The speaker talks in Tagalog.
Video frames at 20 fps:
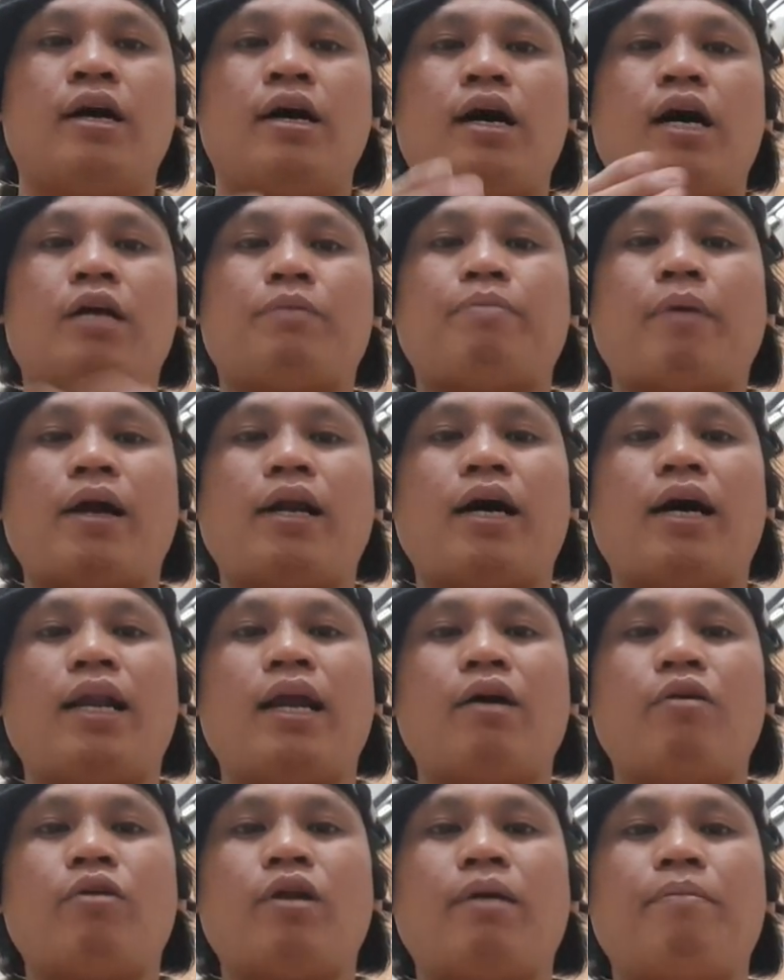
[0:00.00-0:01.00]
At
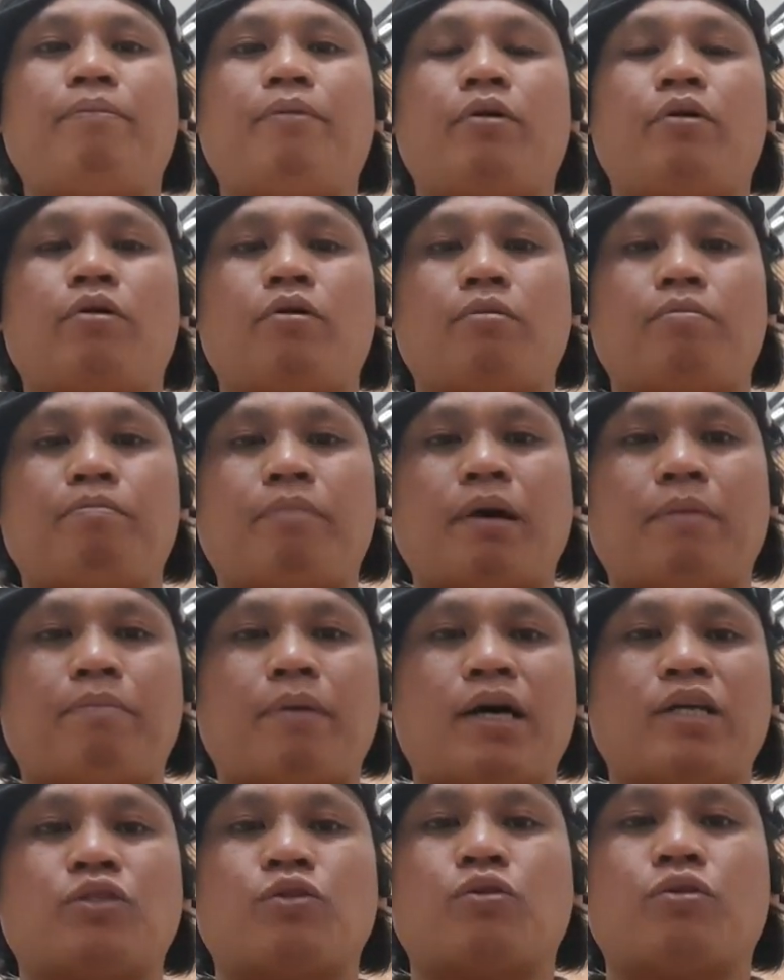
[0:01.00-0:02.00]
paalala ko lang po,
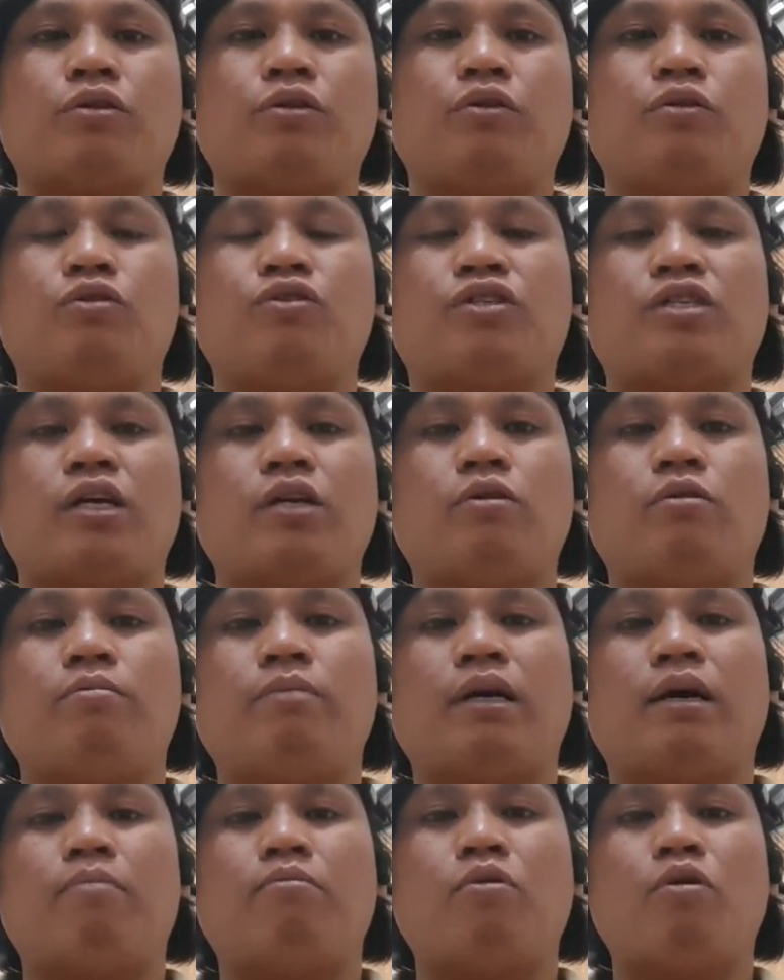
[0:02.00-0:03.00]
pagpasok nyo doon sa loob
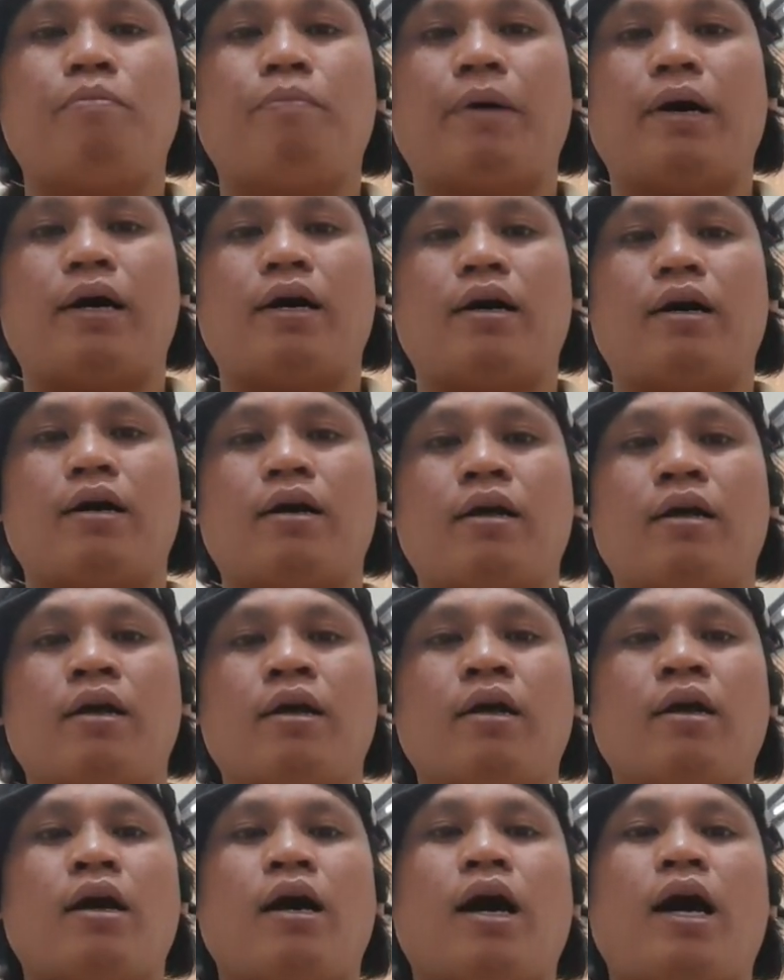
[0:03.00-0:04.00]
ng MOPA,
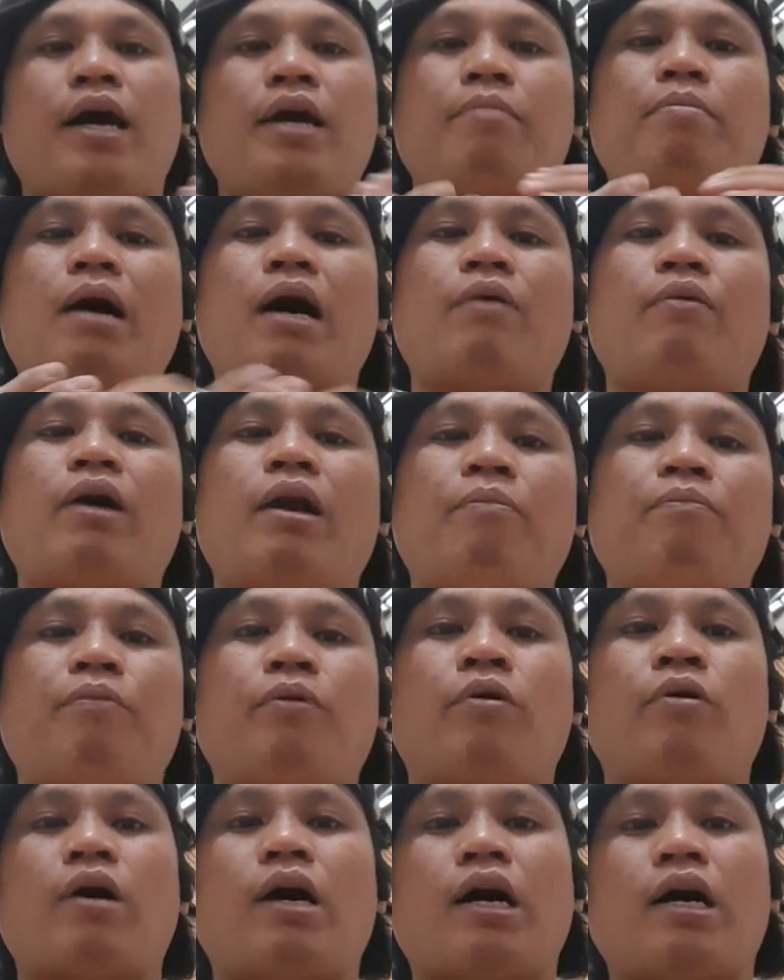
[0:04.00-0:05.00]
ay bawal
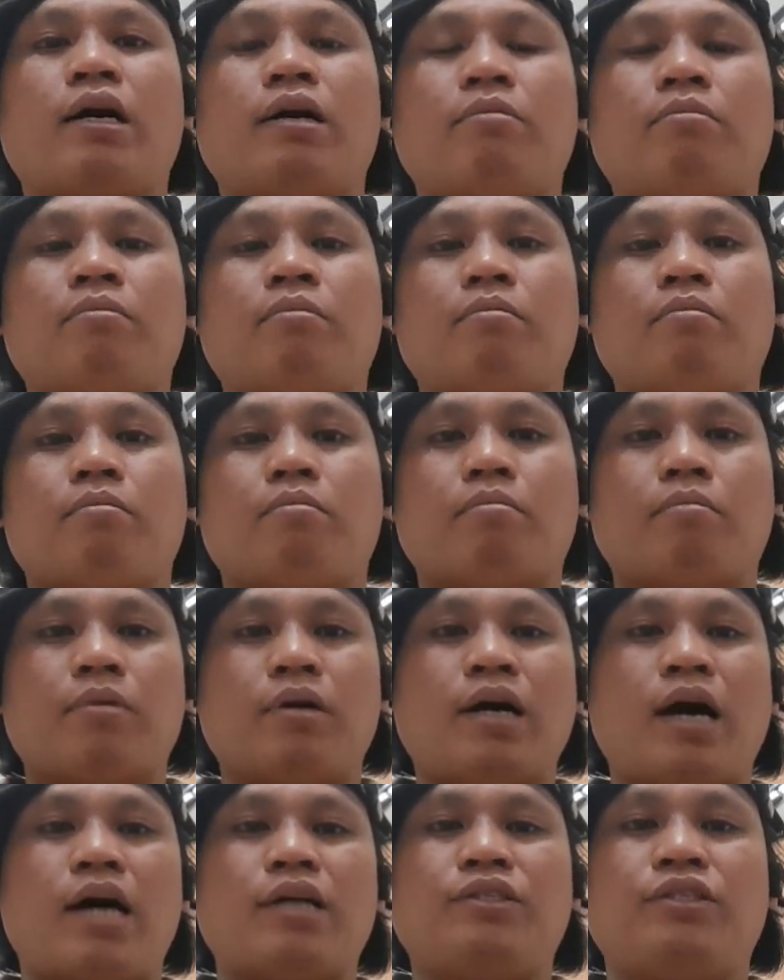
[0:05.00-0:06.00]
po ang
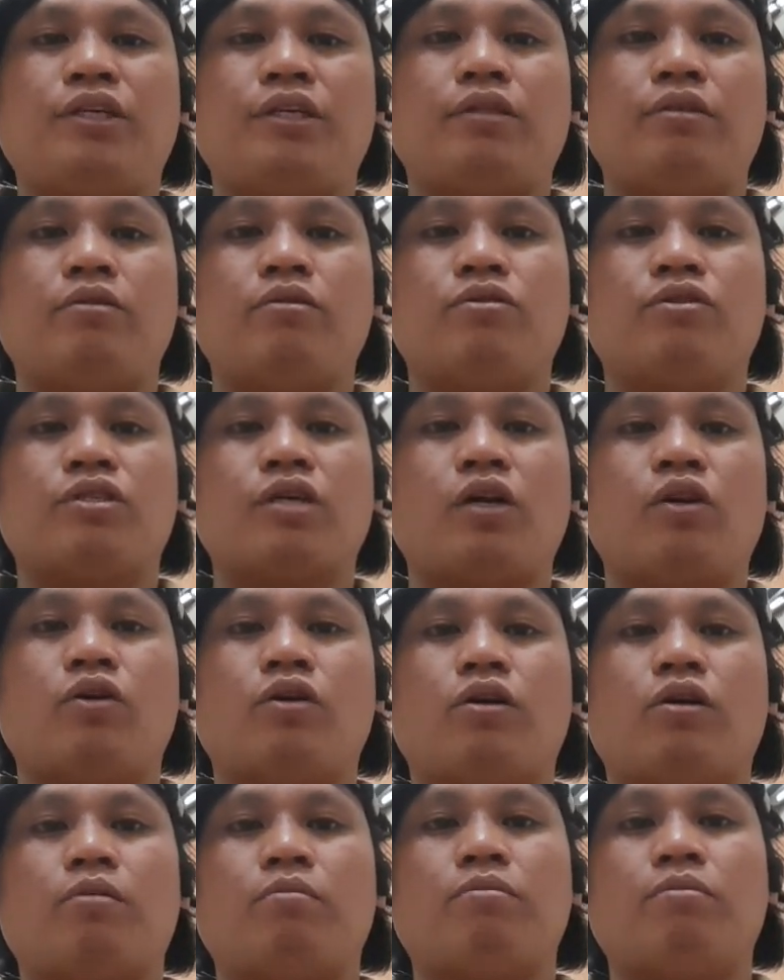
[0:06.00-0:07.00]
gadget doon sa
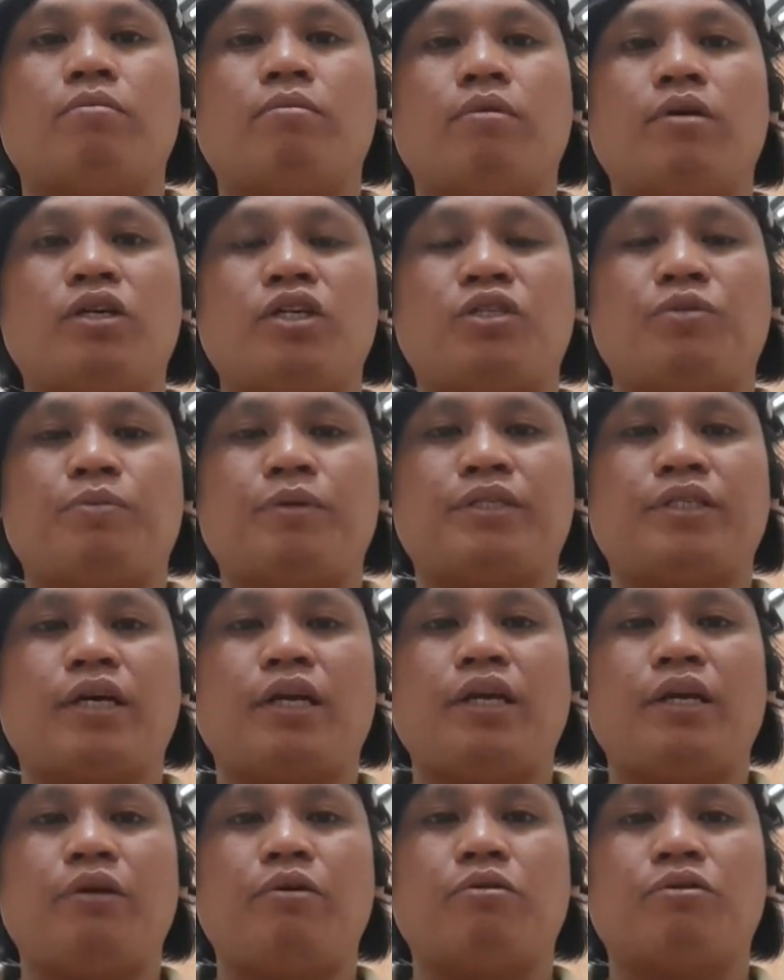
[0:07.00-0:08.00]
loob,
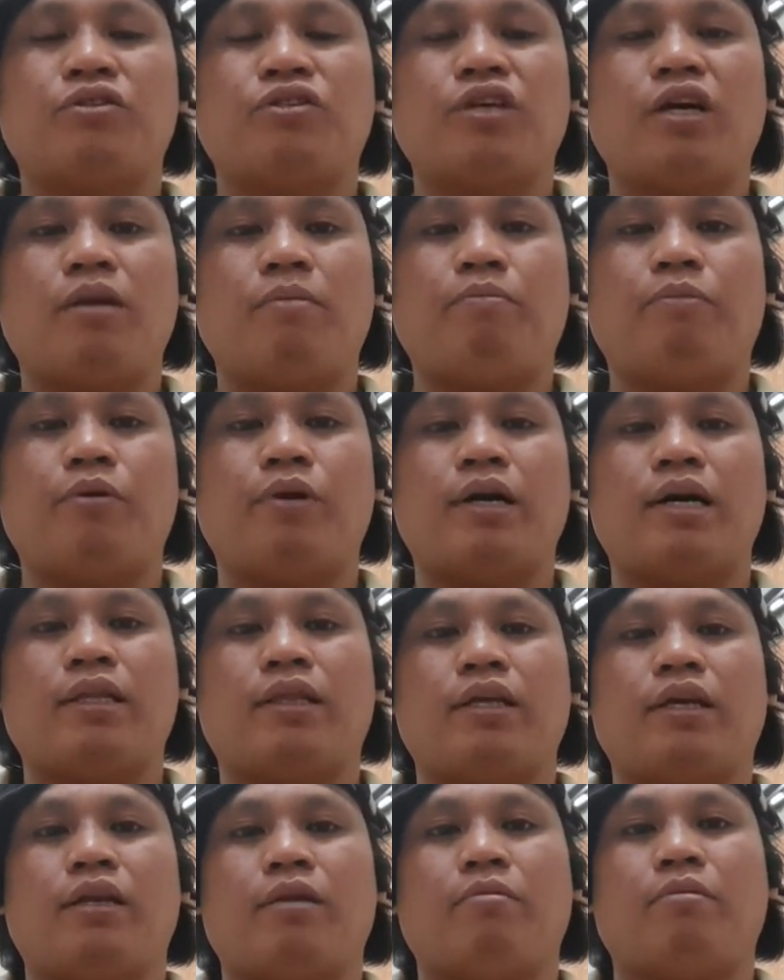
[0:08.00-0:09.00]
especially yung cellphone
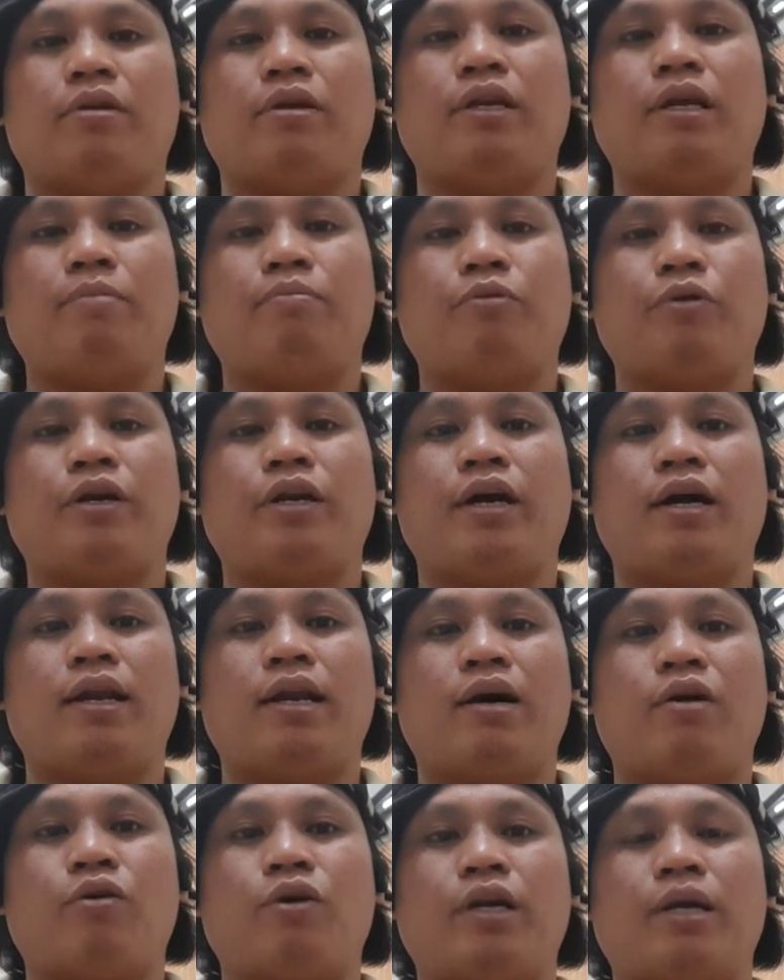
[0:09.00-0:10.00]
natin, hindi po
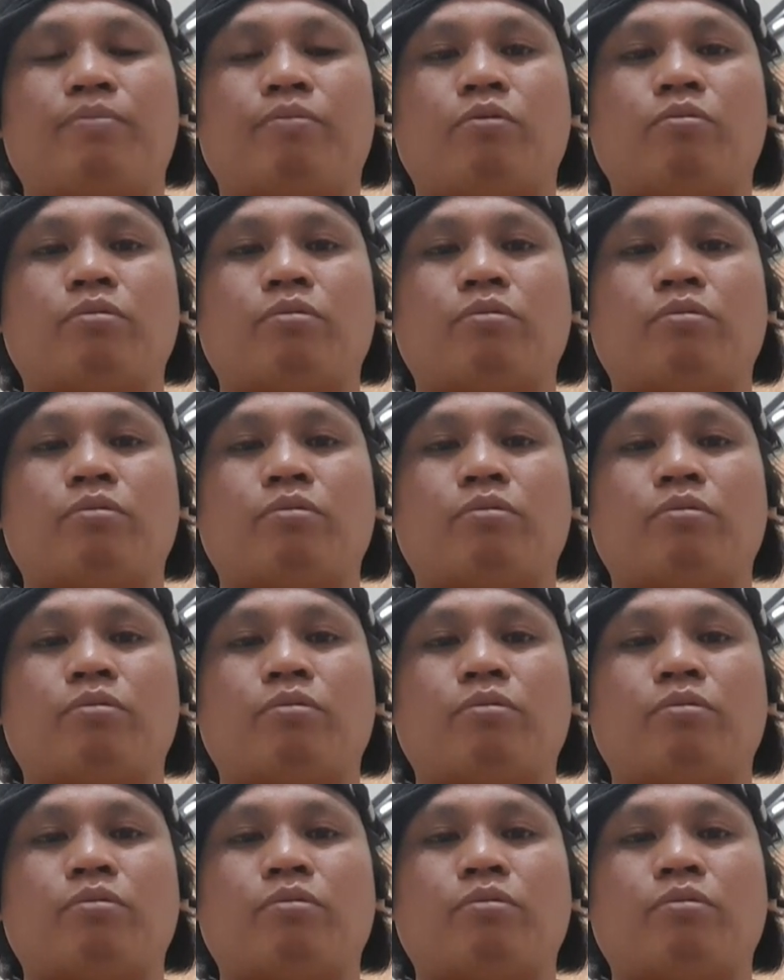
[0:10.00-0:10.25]
inallowed na